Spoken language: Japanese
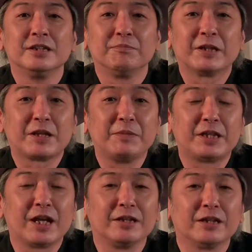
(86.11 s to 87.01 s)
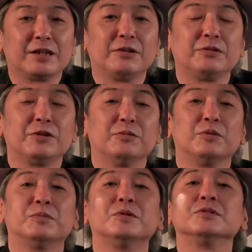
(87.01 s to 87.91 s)
また見たいなっていうふうにも
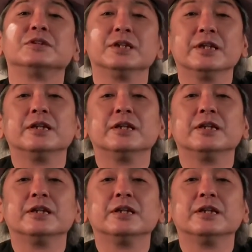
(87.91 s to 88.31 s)
思うし、